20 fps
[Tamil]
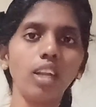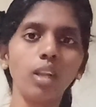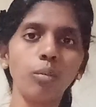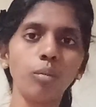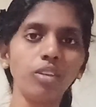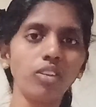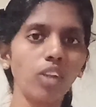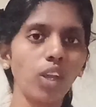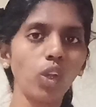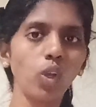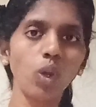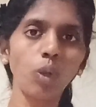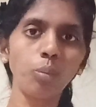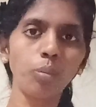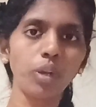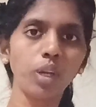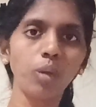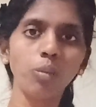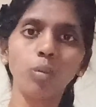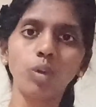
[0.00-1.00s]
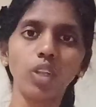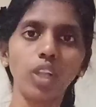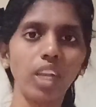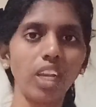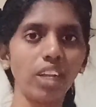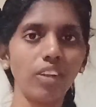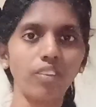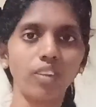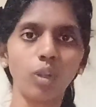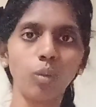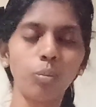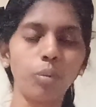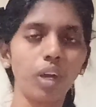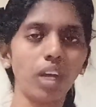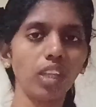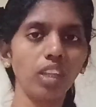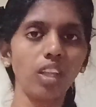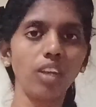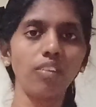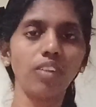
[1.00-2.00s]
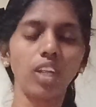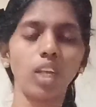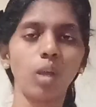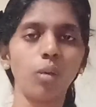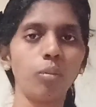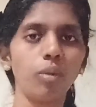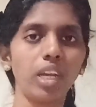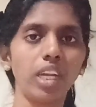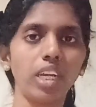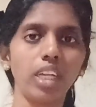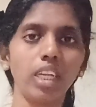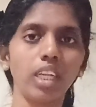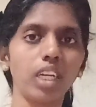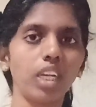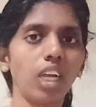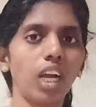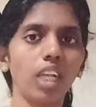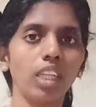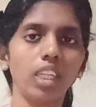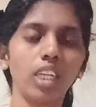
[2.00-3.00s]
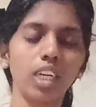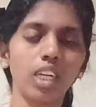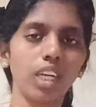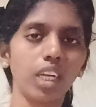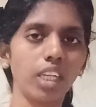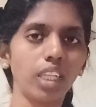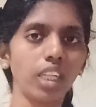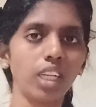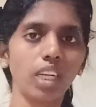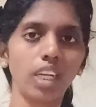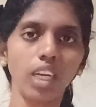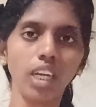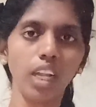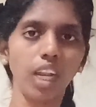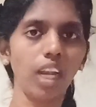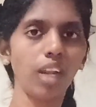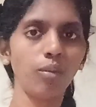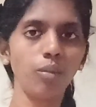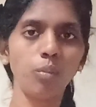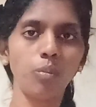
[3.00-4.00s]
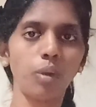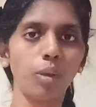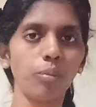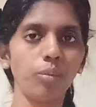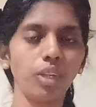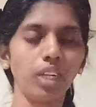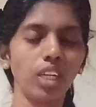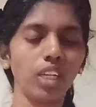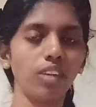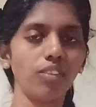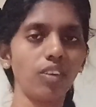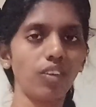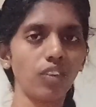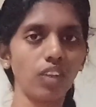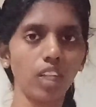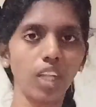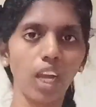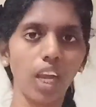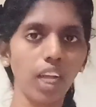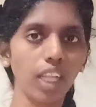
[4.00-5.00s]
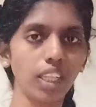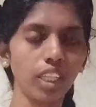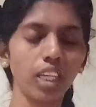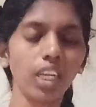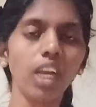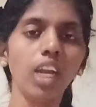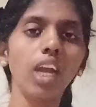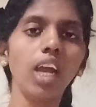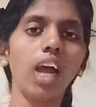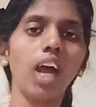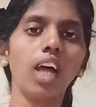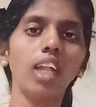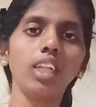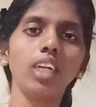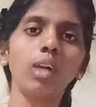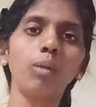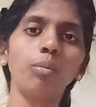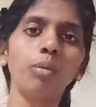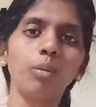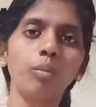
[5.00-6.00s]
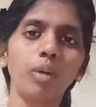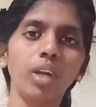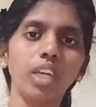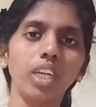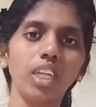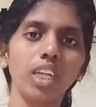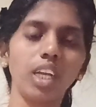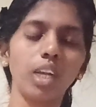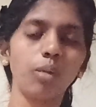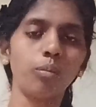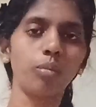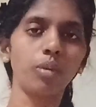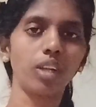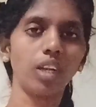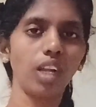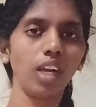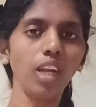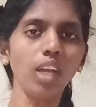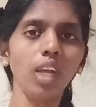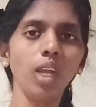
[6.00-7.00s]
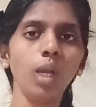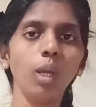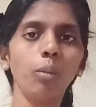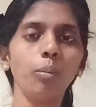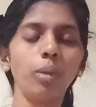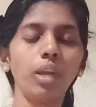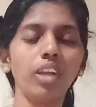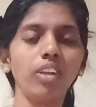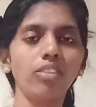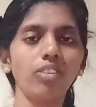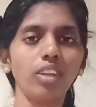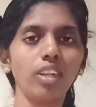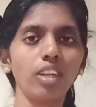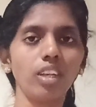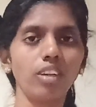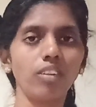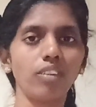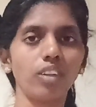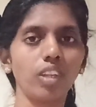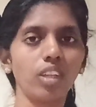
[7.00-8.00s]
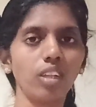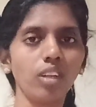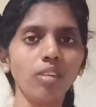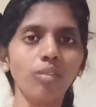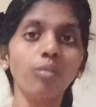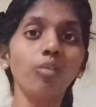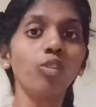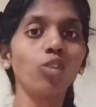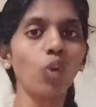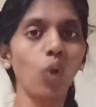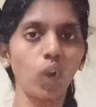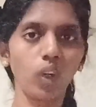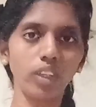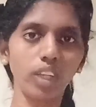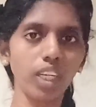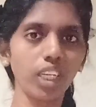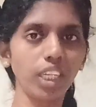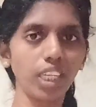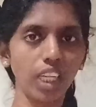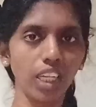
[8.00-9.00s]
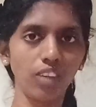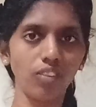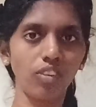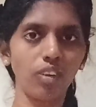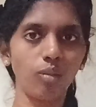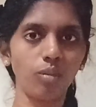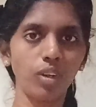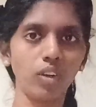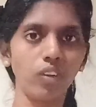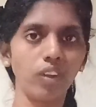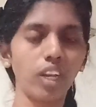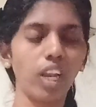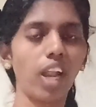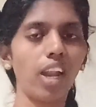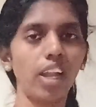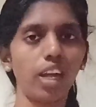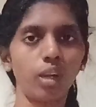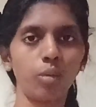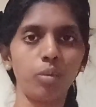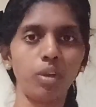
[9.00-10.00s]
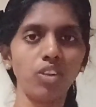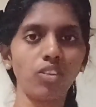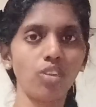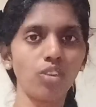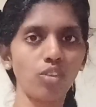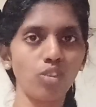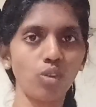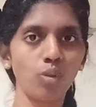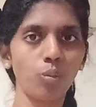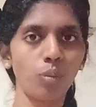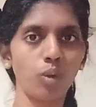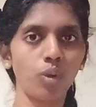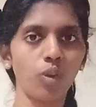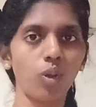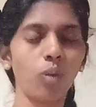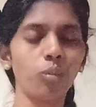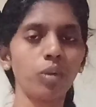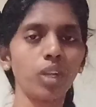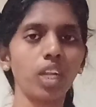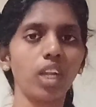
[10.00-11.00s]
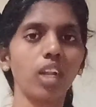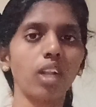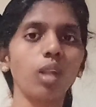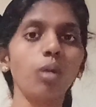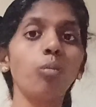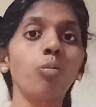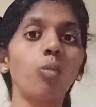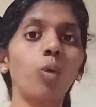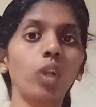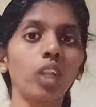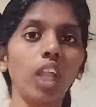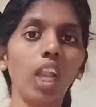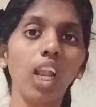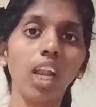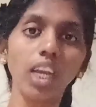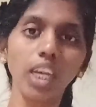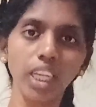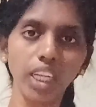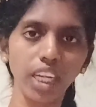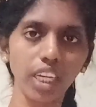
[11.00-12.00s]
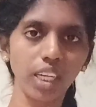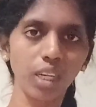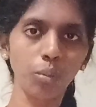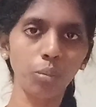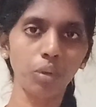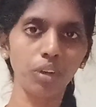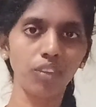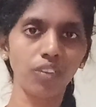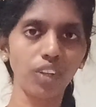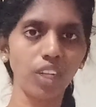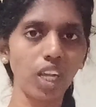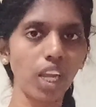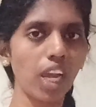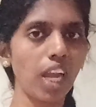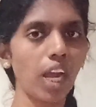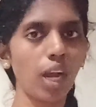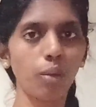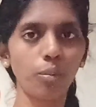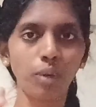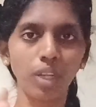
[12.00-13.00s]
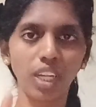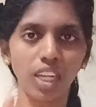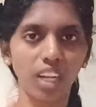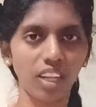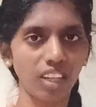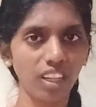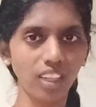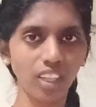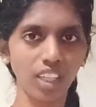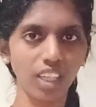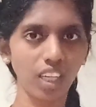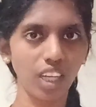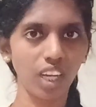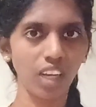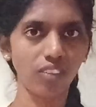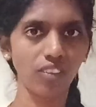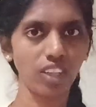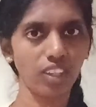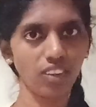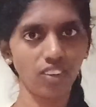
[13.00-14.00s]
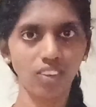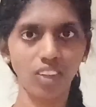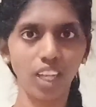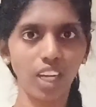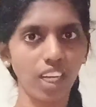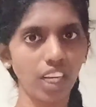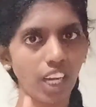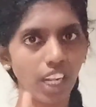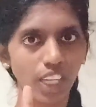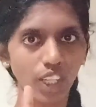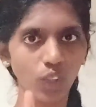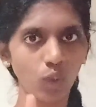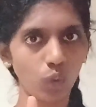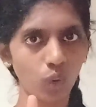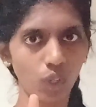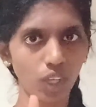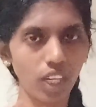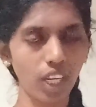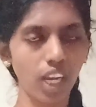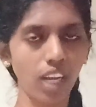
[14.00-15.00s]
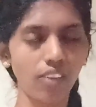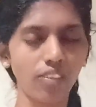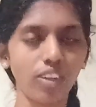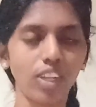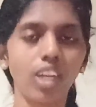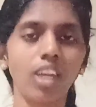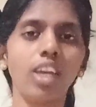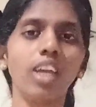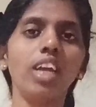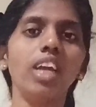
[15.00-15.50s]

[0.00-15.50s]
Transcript: நம்ம செக்யூர் பண்ணும்போதே நீங்கள் வந்து பார்த்துருவீங்க ப்ளீடிங் இருக்கா அது இருக்கா இது இருக்கான்னு எல்லாமே பார்ப்பீங்க இனிமேல் வந்து அது அதுக்கப்புறம் பார்த்தீங்க அப்படின்னா பேஷண்ட்டுக்கு வந்து டாக்டர்கிட்ட இன்ஃபார்ம் பண்ணுவீங்களா நாங்கள் பேஷண்ட் ரிசீவ் பண்ணுறோம் அப்படிங்கிறத முதல்ல நீங்கள் என்ன பண்ணுவீங்க அப்படிங்கிறதா அந்த கேள்வி சரிங்களா இது ஒரு கேள்வி